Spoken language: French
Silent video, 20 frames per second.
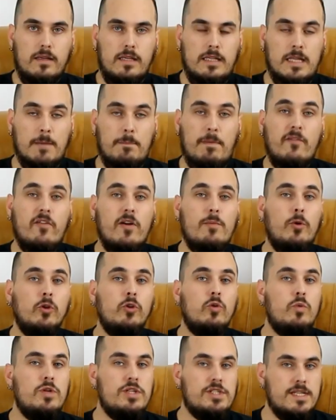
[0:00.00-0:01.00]
Il n'y a pas vraiment
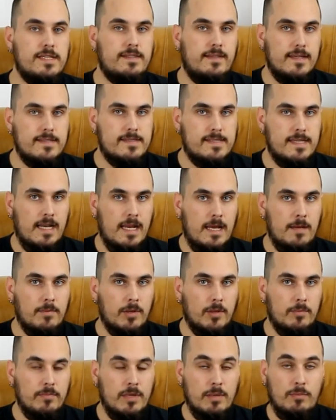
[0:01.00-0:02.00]
de Winchester
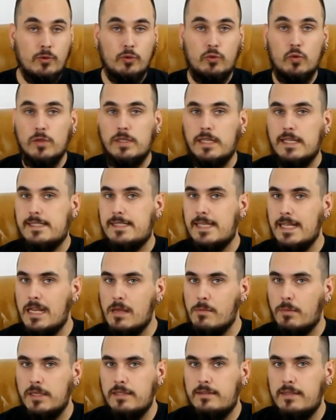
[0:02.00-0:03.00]
célèbres, mais plutôt des
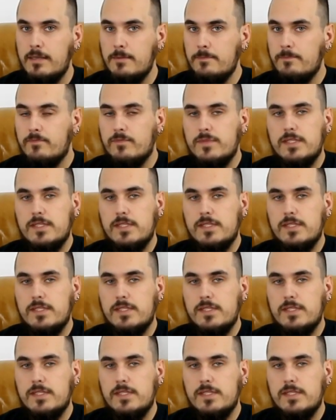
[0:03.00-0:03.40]
célébrités,